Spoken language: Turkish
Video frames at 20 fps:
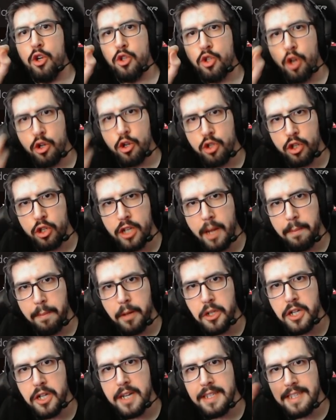Çocuk
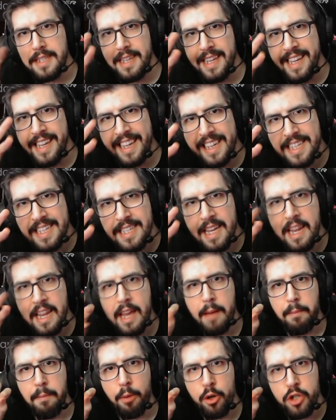yapacağız. iki
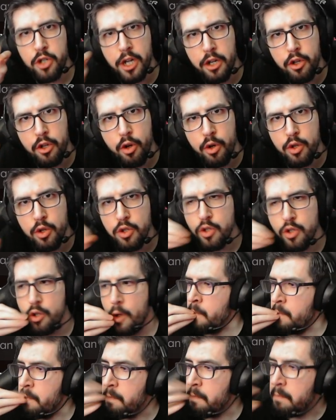seneye boşanıyoruz.
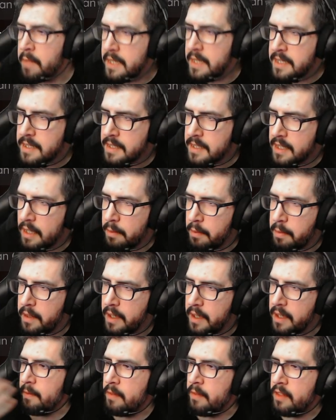Mis
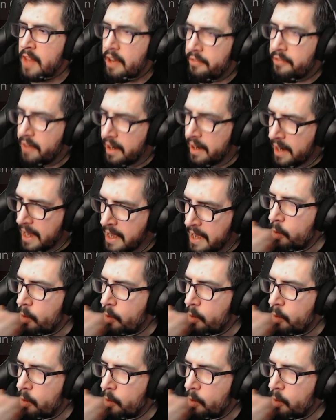gibi nafaka.